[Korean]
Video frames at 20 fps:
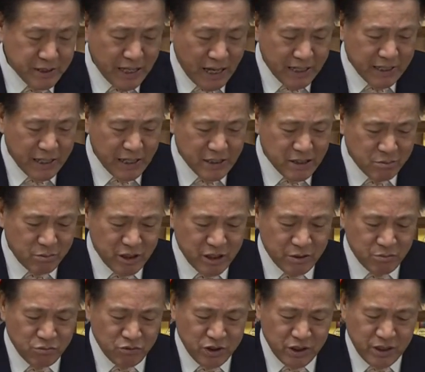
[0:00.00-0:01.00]
장의 이름이
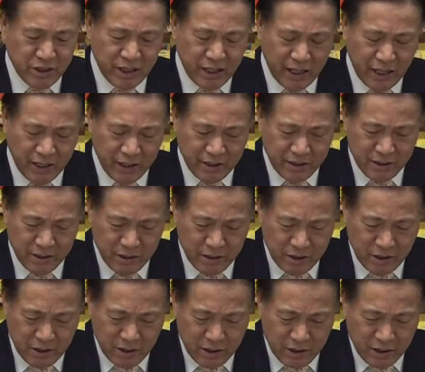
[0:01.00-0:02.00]
인물인데
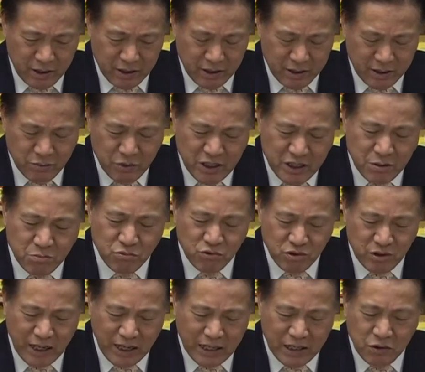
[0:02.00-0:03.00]
그럼
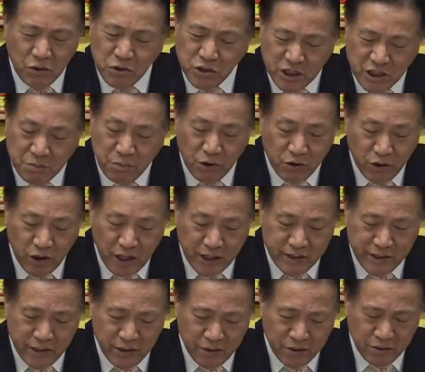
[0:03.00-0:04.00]
인물을 하나 더 집어넣어야
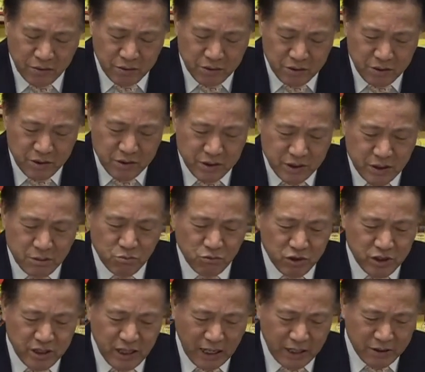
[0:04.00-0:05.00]
돼요.
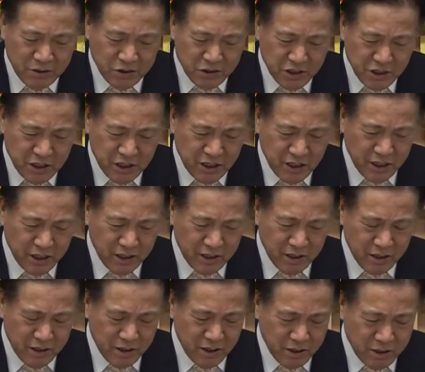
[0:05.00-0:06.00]
인물이라는 것이
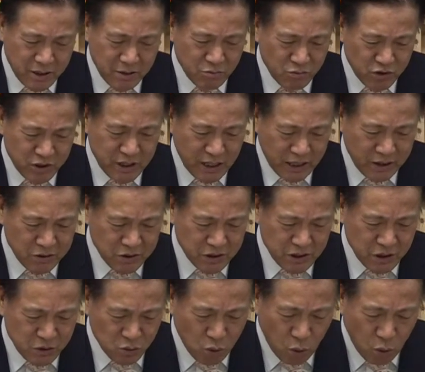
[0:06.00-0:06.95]
인물이라는 것이